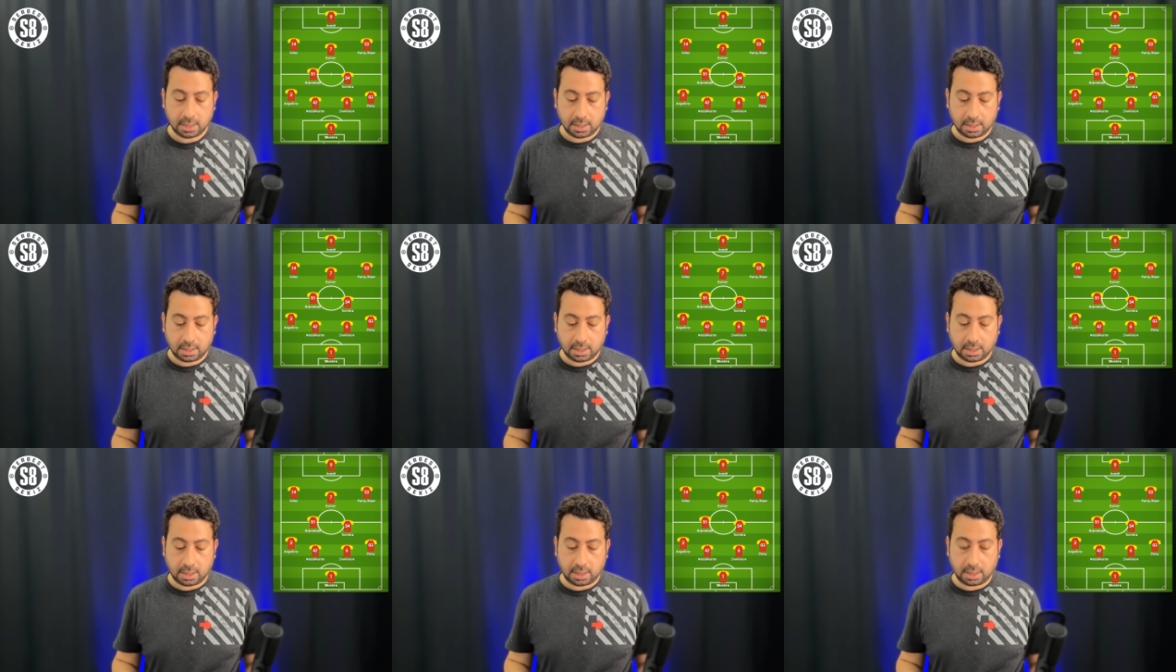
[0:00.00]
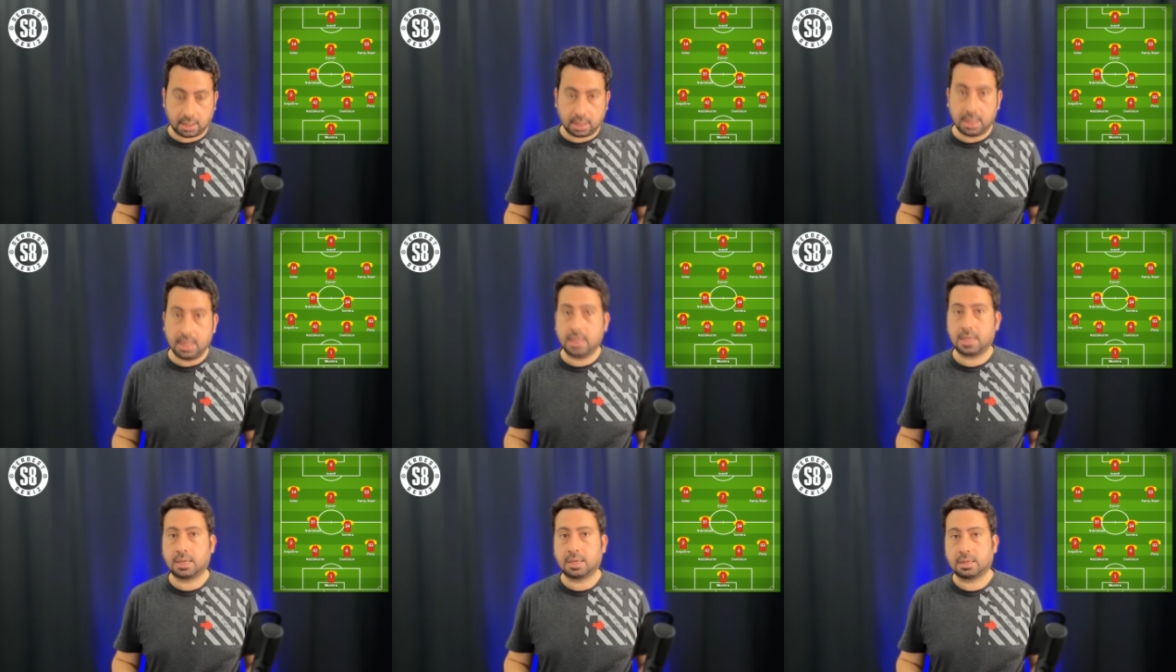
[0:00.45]
e,
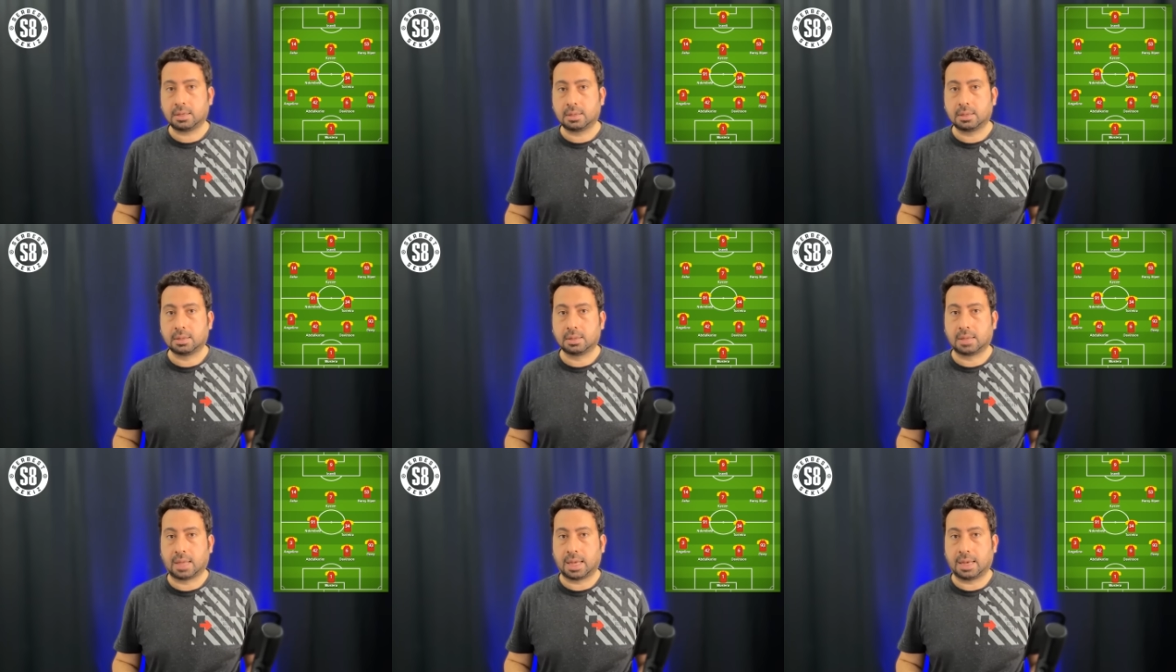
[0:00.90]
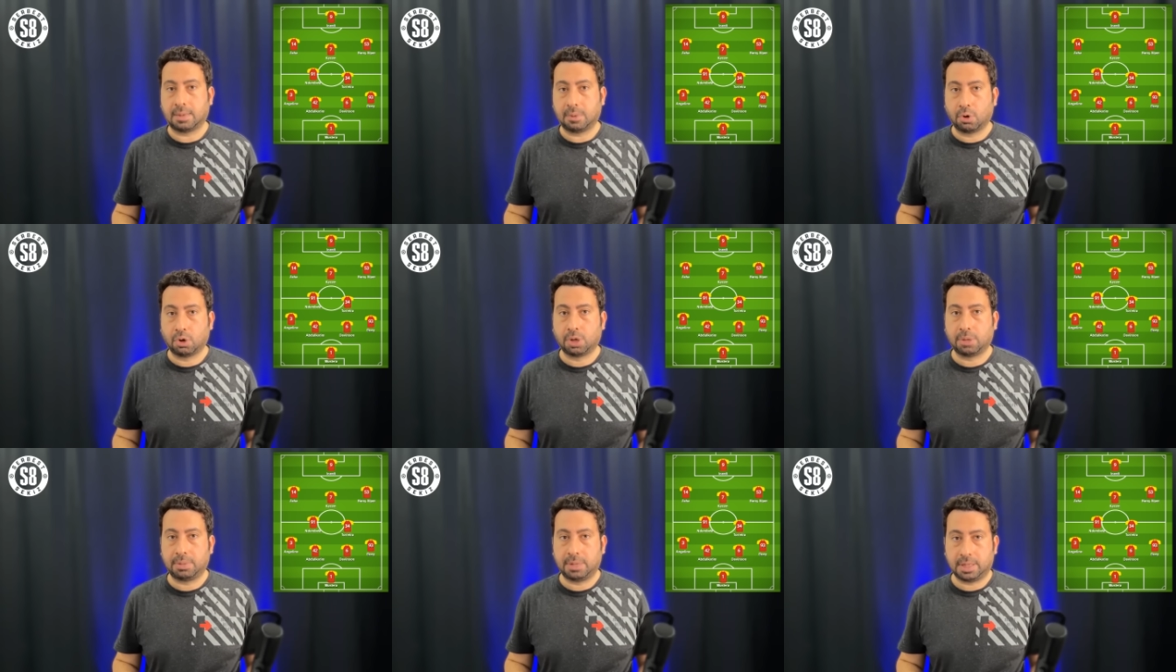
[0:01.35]
ilk deneme
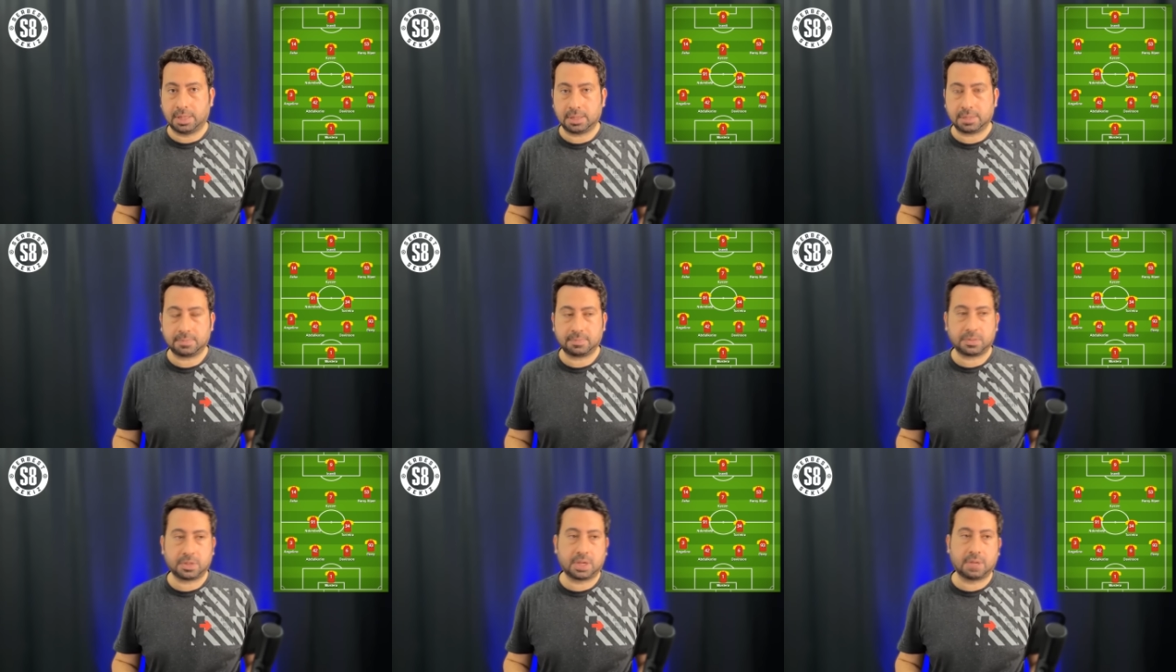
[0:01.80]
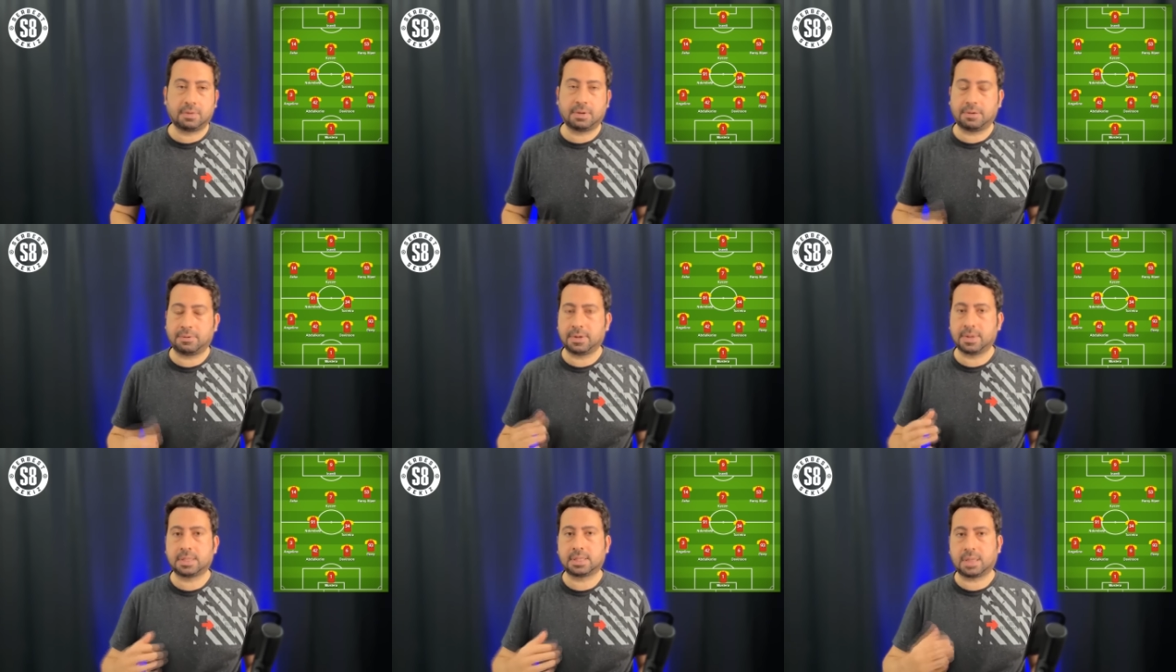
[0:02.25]
olabilir. Ki
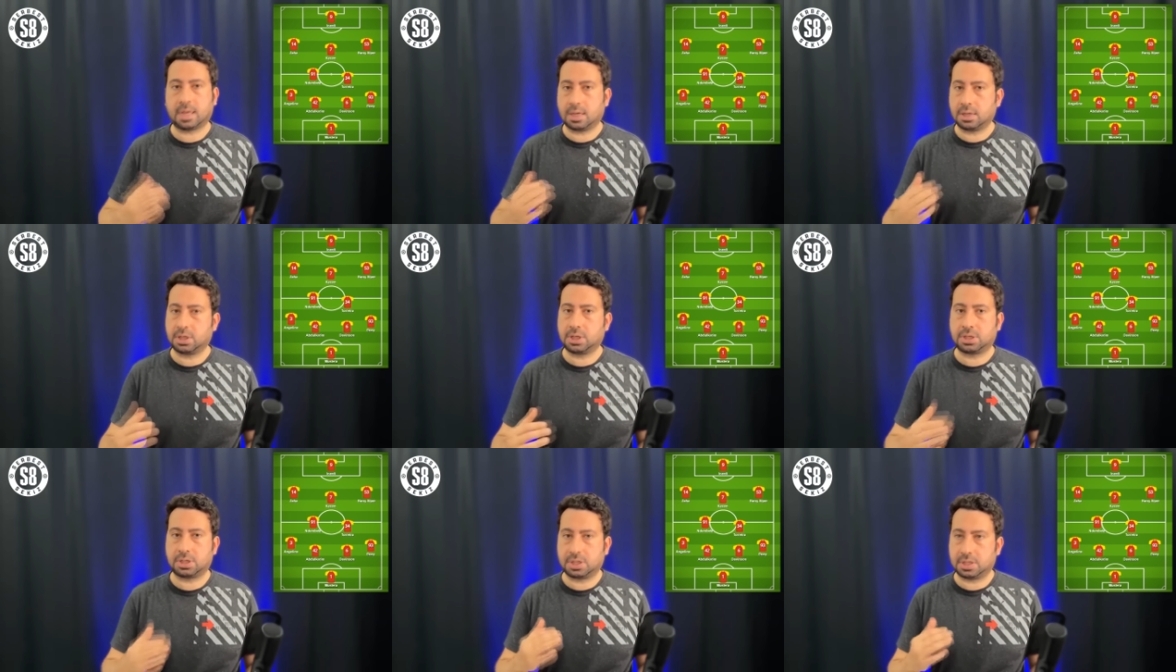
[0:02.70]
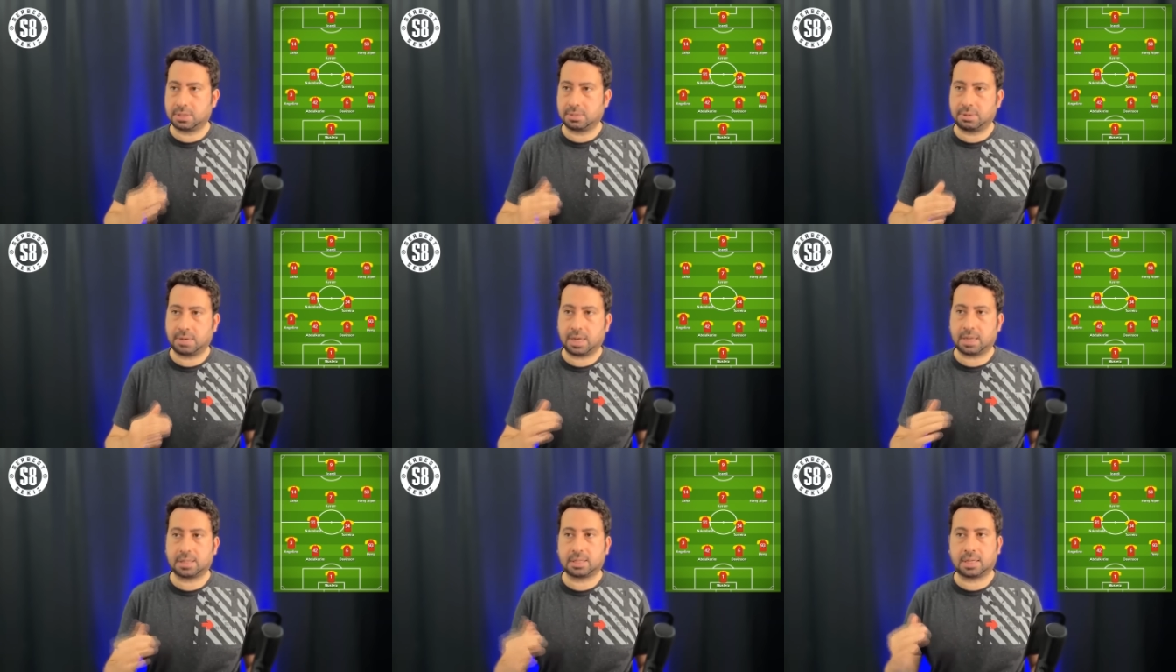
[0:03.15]
Wefers sağ açıkçası
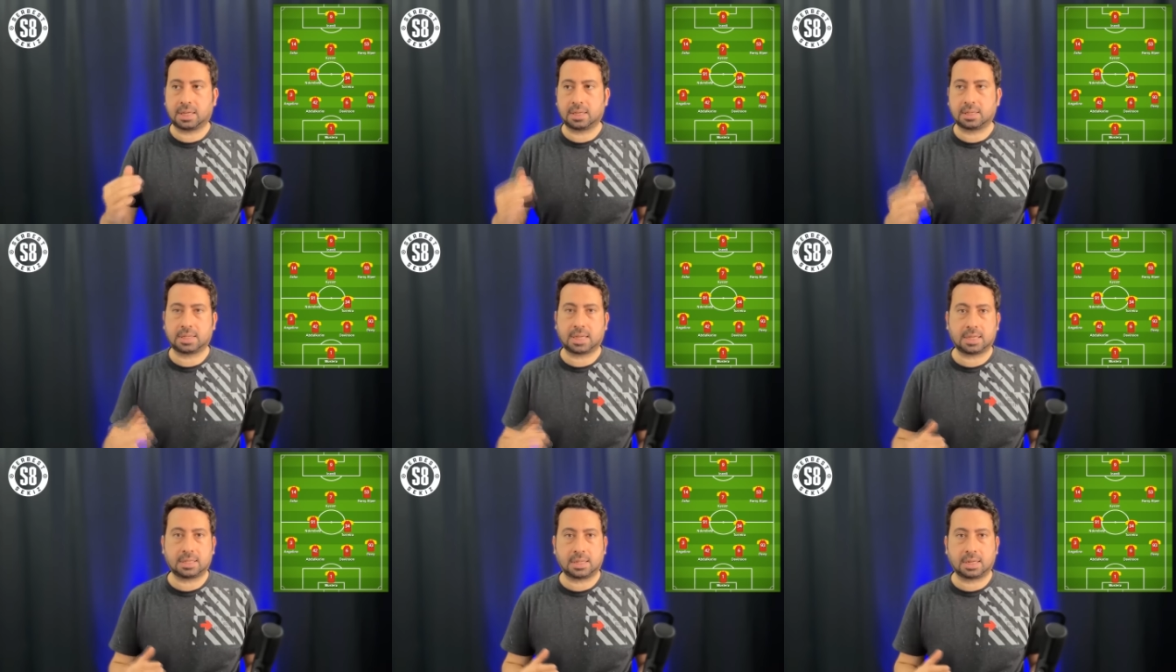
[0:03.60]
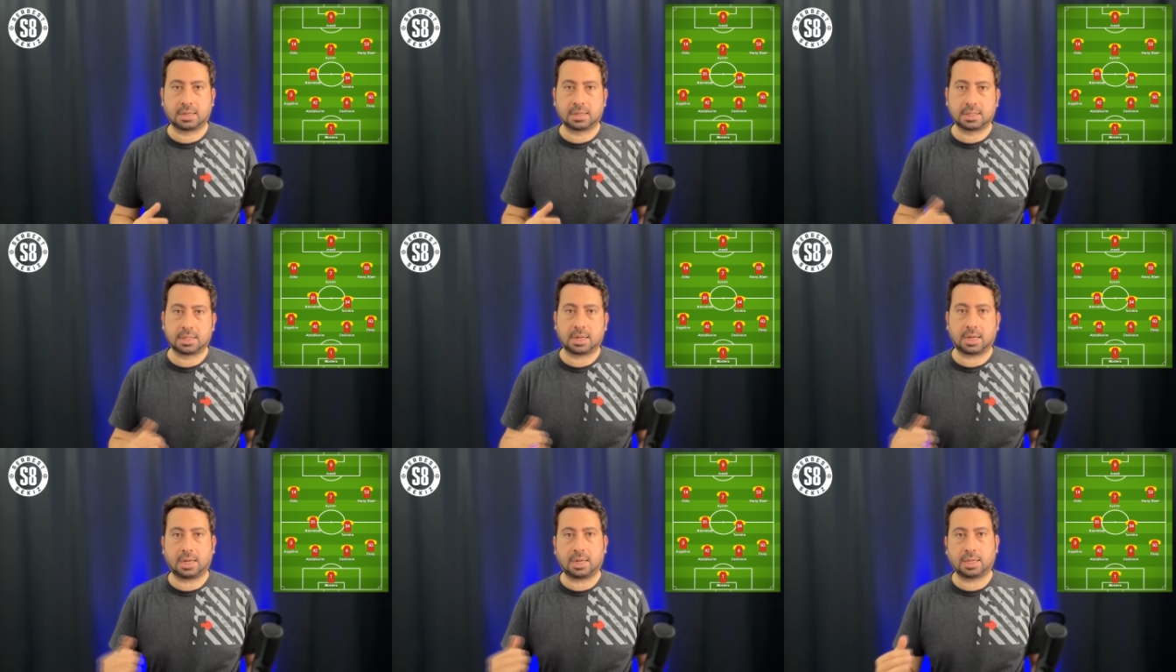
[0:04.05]
biraz daha zaten
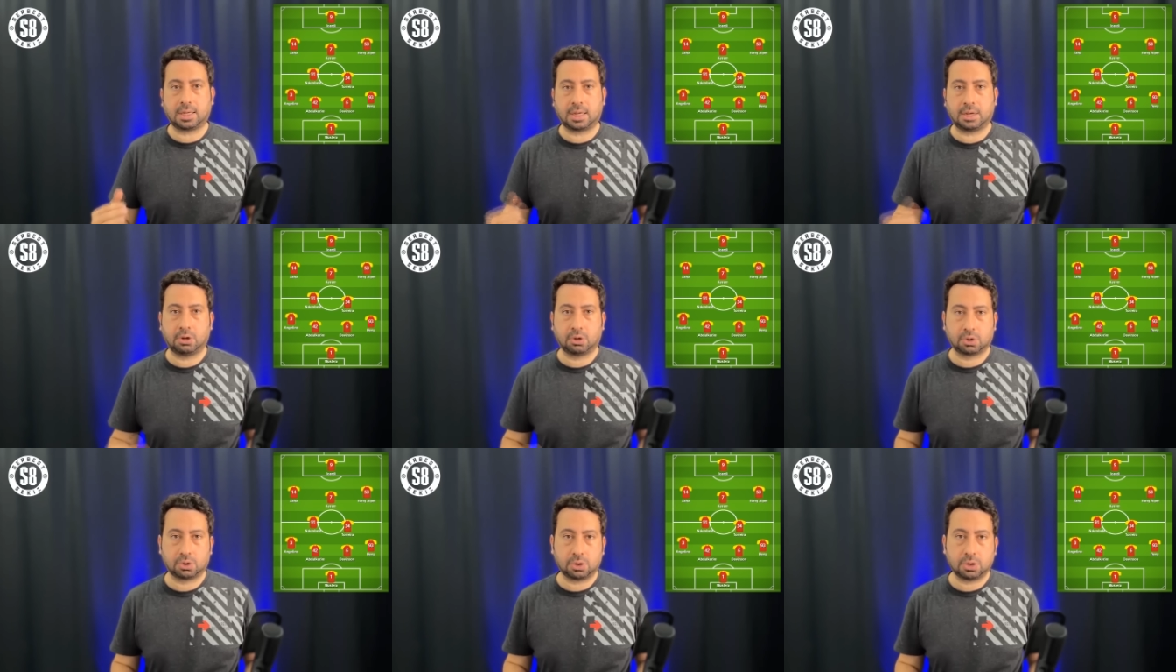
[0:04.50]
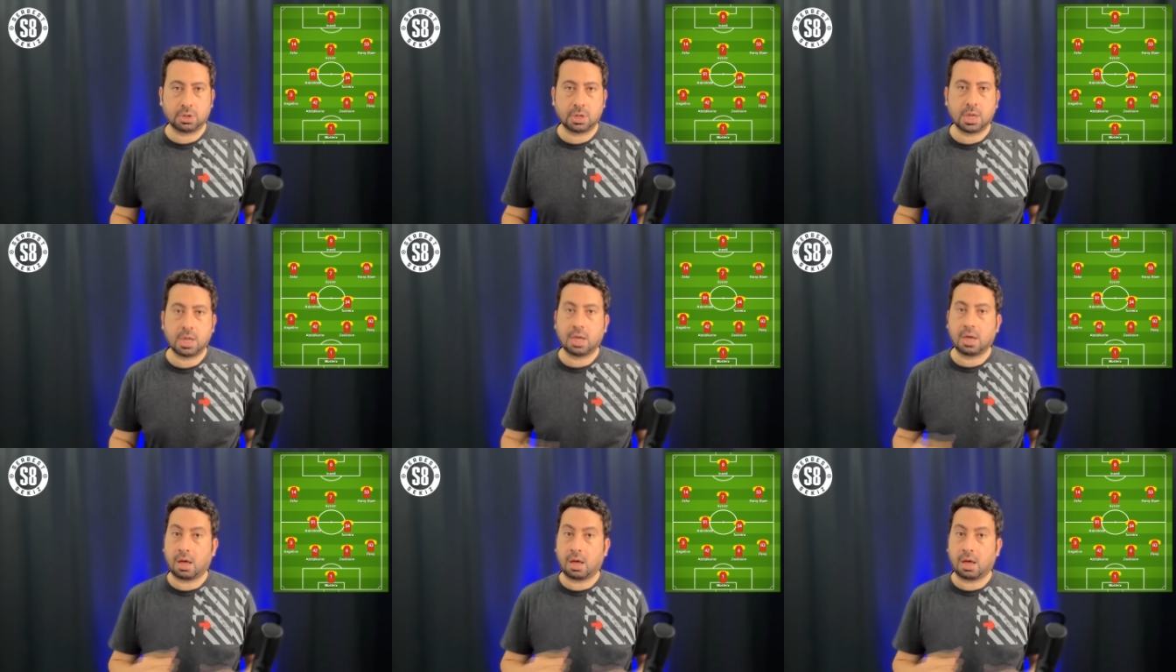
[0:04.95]
hazır hale geliyordu.